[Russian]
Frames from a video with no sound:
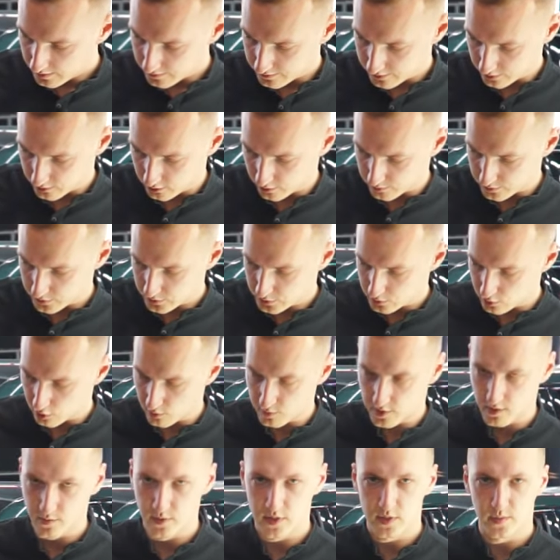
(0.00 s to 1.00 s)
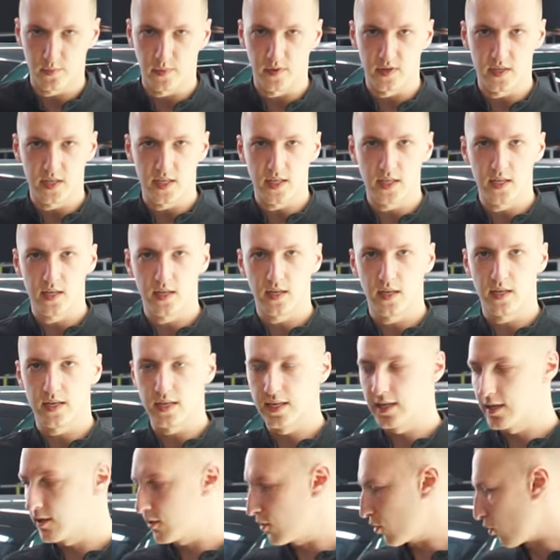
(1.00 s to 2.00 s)
в таком темном исполнении,
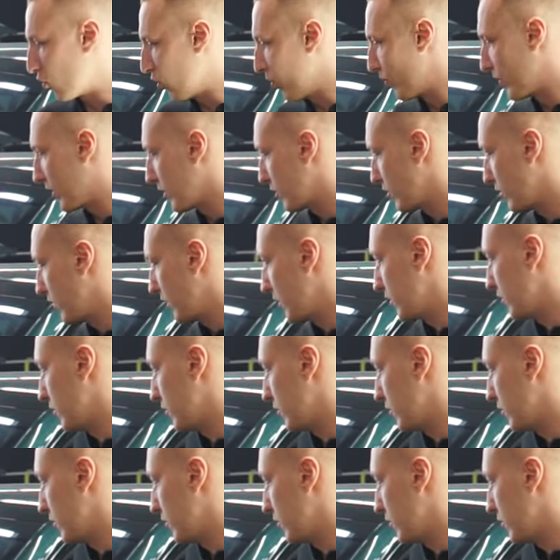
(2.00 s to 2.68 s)
и хром, который